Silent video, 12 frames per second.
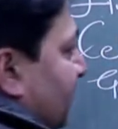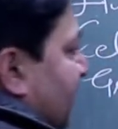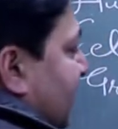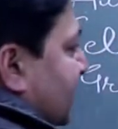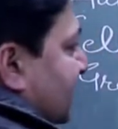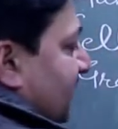
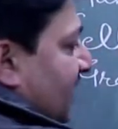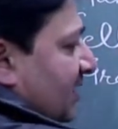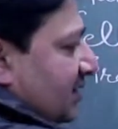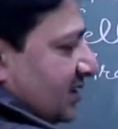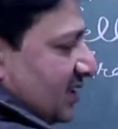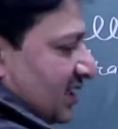बींग्स
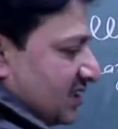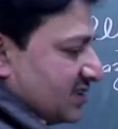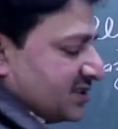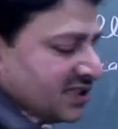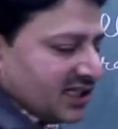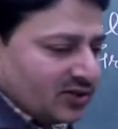में ये
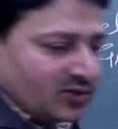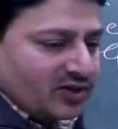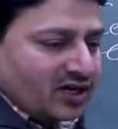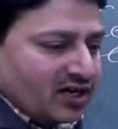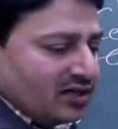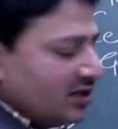डाइजेस्ट नहीं
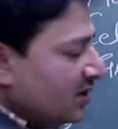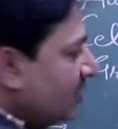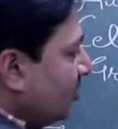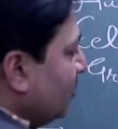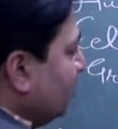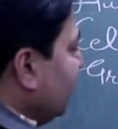होगा
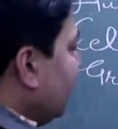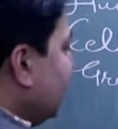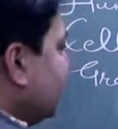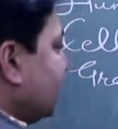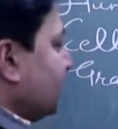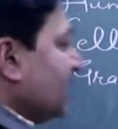
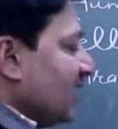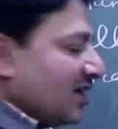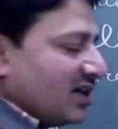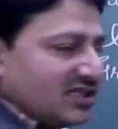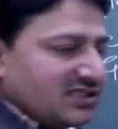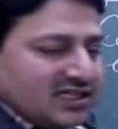रूमिनेंट्स में या
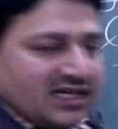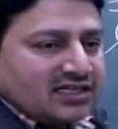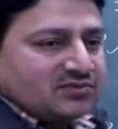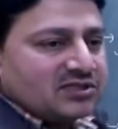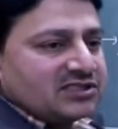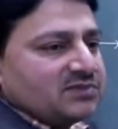ग्रेजिंग
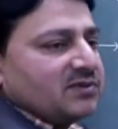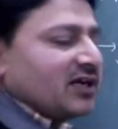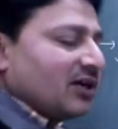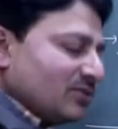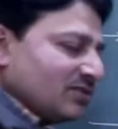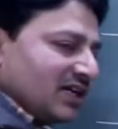एनिमल्स में
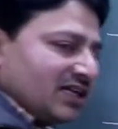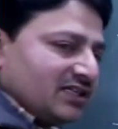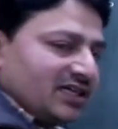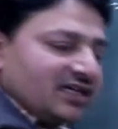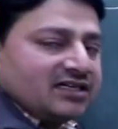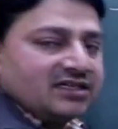क्या होता है
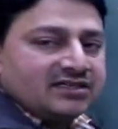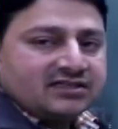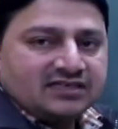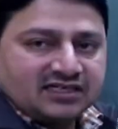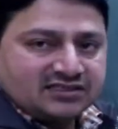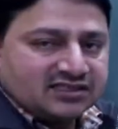ये
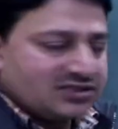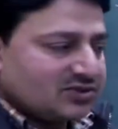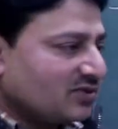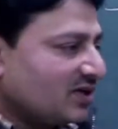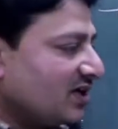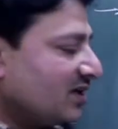डाइजेस्ट होगा